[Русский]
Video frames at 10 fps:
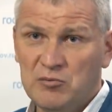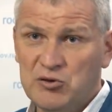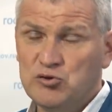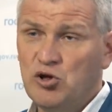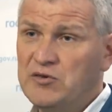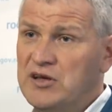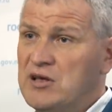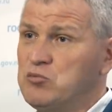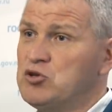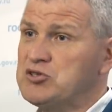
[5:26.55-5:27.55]
безусловно,
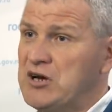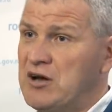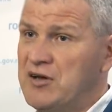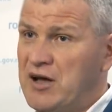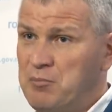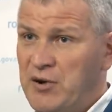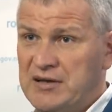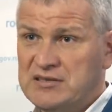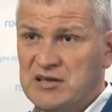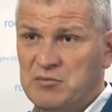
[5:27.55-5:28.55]
это будут страховые
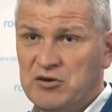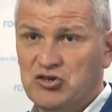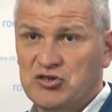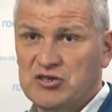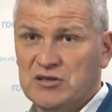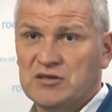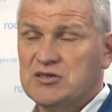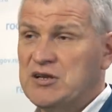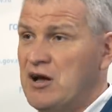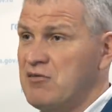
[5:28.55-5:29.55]
компании, занимающиеся
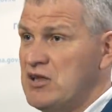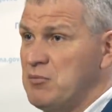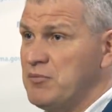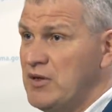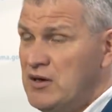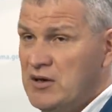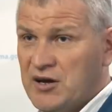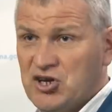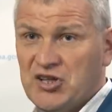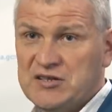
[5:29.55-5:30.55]
страхованием
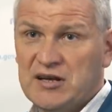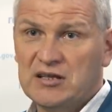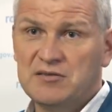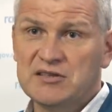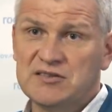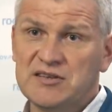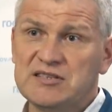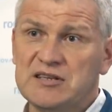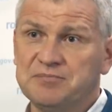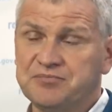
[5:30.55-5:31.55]
гражданской
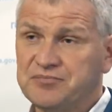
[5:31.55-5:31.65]
ответственности.